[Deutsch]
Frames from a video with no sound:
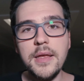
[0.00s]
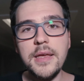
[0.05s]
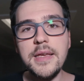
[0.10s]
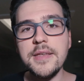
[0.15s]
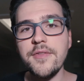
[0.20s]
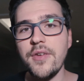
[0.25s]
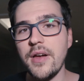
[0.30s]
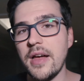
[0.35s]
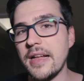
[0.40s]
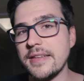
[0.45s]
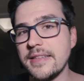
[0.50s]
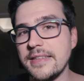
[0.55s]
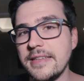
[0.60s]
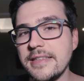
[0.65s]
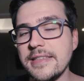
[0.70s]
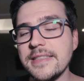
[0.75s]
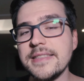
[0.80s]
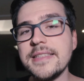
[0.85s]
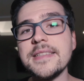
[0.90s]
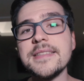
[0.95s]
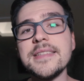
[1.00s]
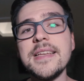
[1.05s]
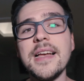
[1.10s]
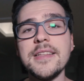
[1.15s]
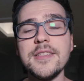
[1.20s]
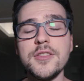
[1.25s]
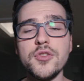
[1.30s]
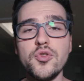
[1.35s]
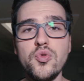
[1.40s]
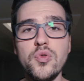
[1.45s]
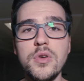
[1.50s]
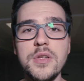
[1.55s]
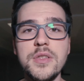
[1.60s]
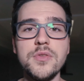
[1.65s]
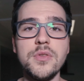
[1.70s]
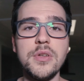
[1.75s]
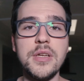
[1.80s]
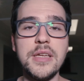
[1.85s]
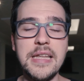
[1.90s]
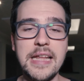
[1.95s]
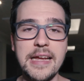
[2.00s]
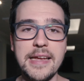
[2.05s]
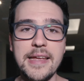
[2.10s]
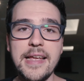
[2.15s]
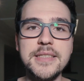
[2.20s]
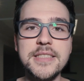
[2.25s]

Ich verrate dir das jetzt ganz kurz und knackig.